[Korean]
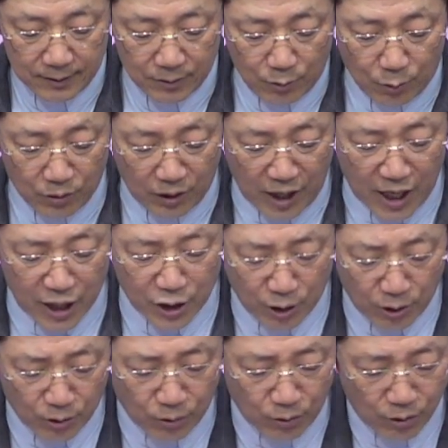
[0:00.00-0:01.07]
또내
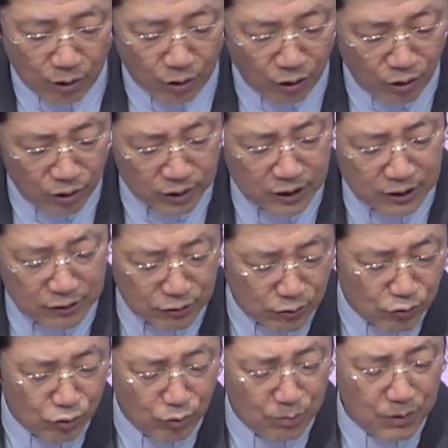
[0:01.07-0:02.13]
혀로
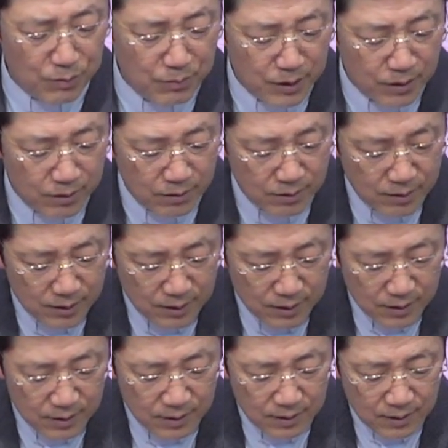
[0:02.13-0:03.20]
거짓을 꾸미며
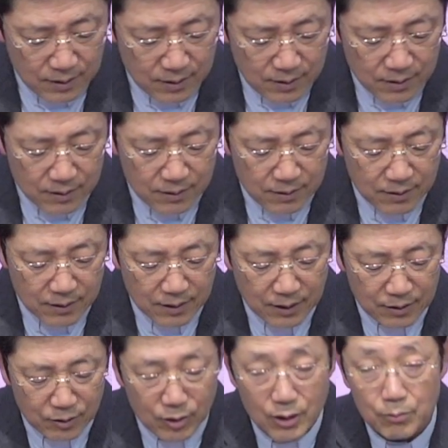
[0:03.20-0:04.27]
그러니까
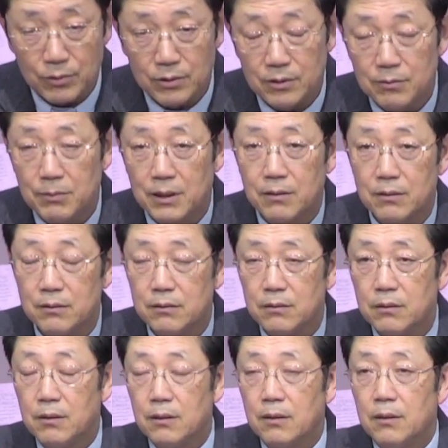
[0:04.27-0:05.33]
여러분 이거는
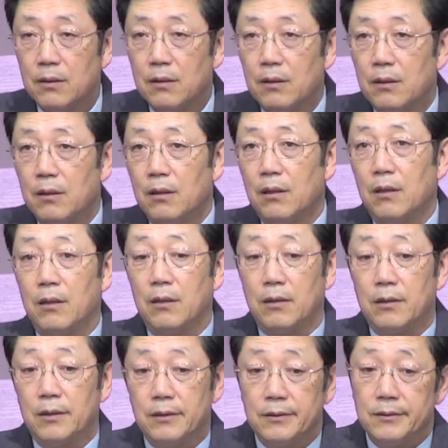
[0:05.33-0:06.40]

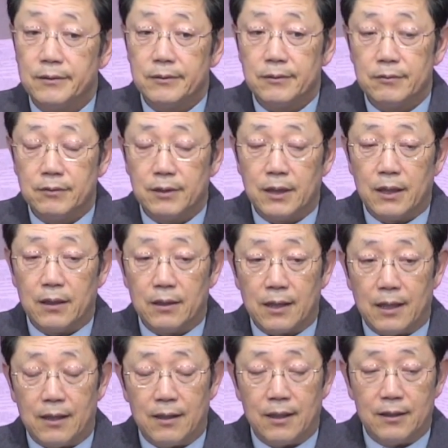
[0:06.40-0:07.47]
아, 우리가 그러니까
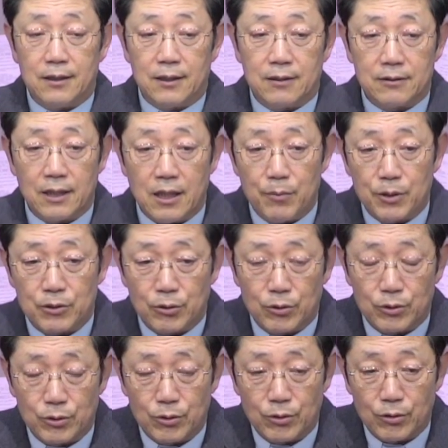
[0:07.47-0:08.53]
갈라디아서
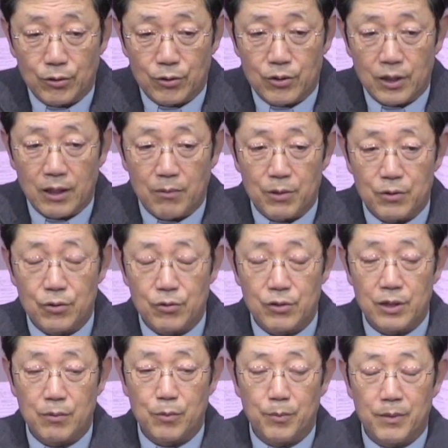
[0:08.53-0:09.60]
에베소서도 그렇죠.
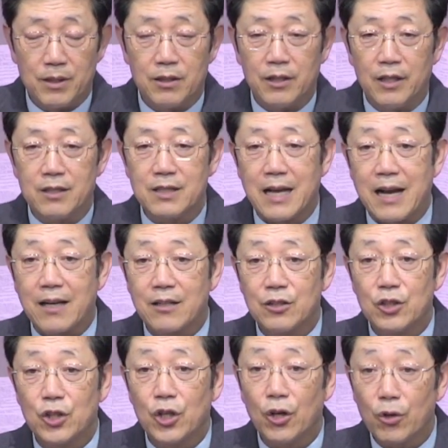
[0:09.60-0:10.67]
에베소서에 보면은 내
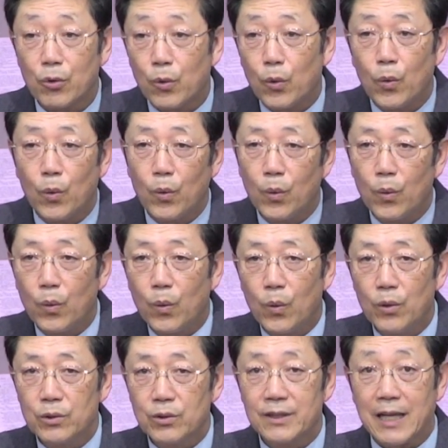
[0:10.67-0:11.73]
작은 혀로
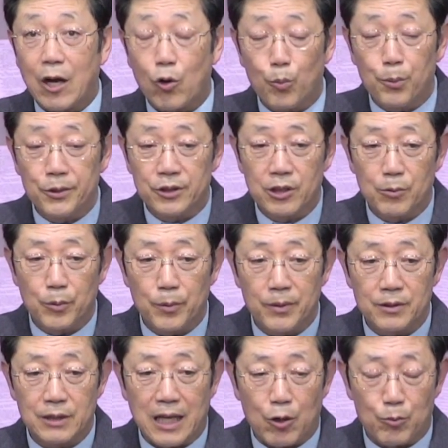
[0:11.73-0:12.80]
또 야고보서에
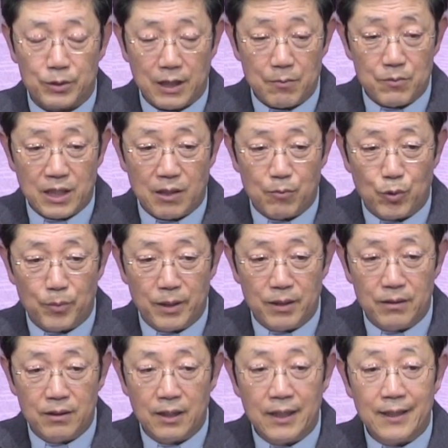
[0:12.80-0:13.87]
보면은 야고보 3장
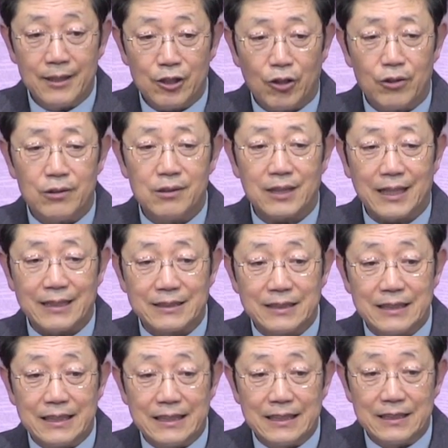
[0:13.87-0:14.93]
보면은 혀를
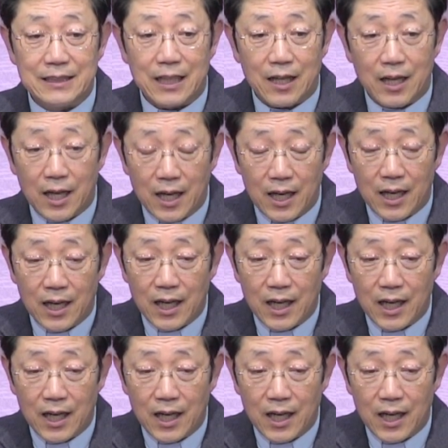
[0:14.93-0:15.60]
다스리는 자가